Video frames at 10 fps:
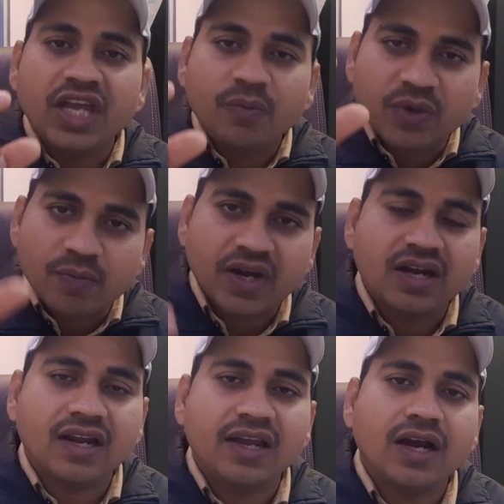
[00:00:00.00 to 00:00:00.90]
एक पेपर
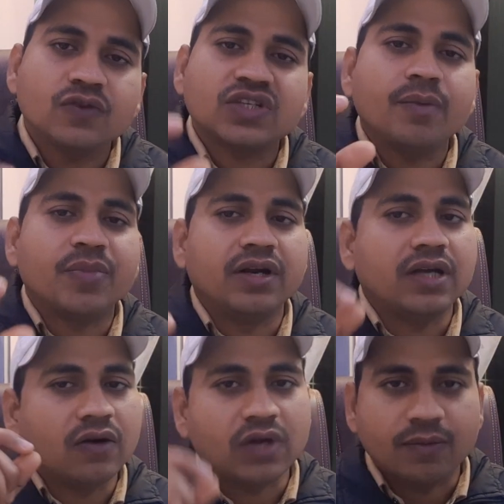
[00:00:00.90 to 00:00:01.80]
निकलेगा उसका प्रिंट
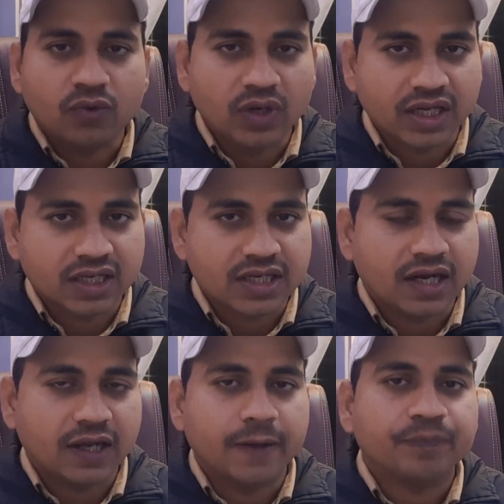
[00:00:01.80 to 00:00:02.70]
आउट आपको लेके
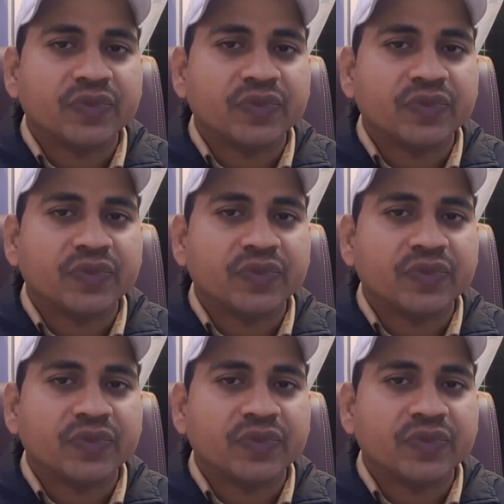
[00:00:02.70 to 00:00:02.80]
जाना है